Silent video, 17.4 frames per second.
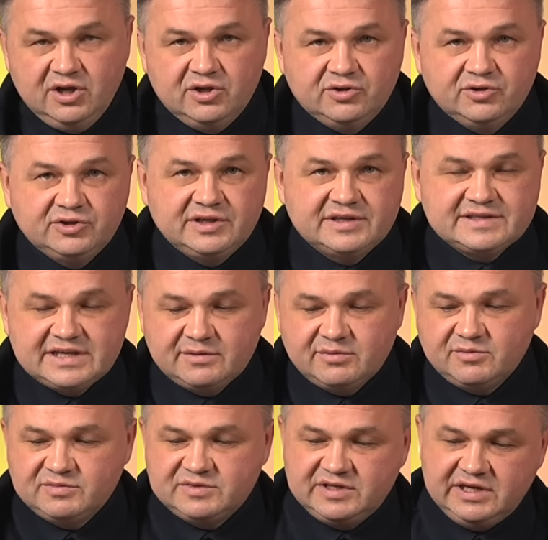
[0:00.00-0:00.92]
Но на
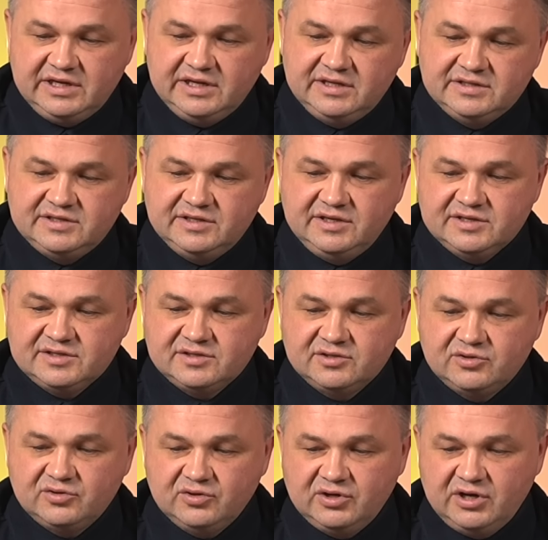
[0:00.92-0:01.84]
самом деле
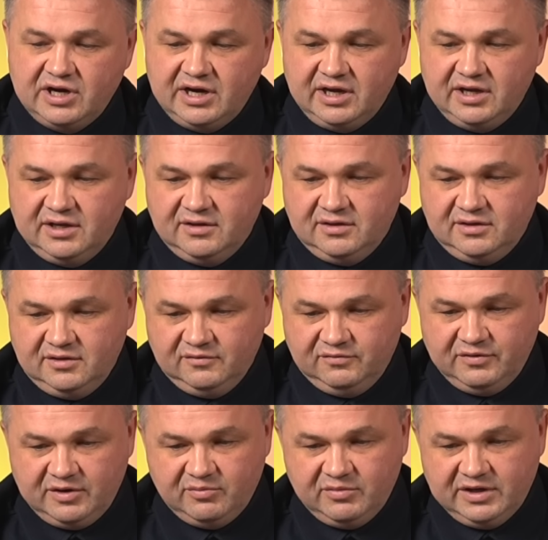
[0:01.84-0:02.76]
интересна другая
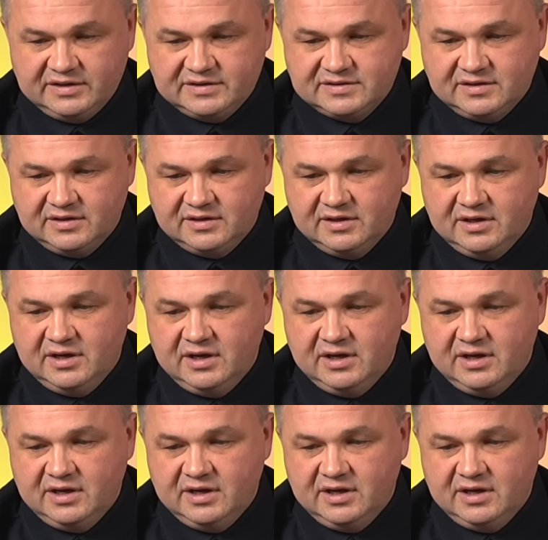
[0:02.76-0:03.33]
информация.